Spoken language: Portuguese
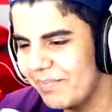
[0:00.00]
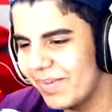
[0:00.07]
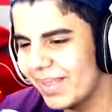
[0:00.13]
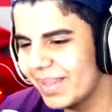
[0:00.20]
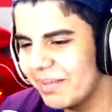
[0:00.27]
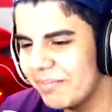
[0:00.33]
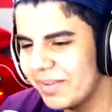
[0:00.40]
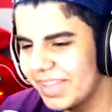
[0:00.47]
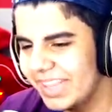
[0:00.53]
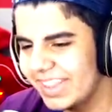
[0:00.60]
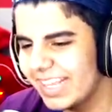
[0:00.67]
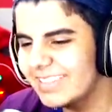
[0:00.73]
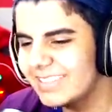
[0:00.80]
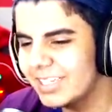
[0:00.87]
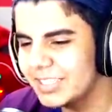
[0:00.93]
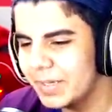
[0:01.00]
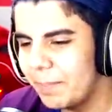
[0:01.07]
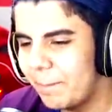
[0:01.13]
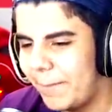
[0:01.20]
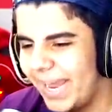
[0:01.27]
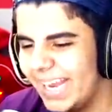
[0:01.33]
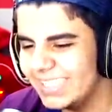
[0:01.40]
Pelo amor de Deus, cheio de
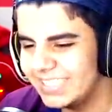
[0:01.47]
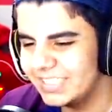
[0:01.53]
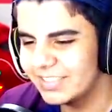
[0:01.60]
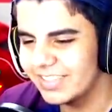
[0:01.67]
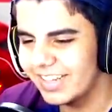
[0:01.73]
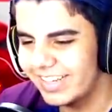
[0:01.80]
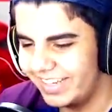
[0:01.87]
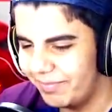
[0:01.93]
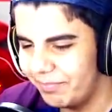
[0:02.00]
peixe isso aqui.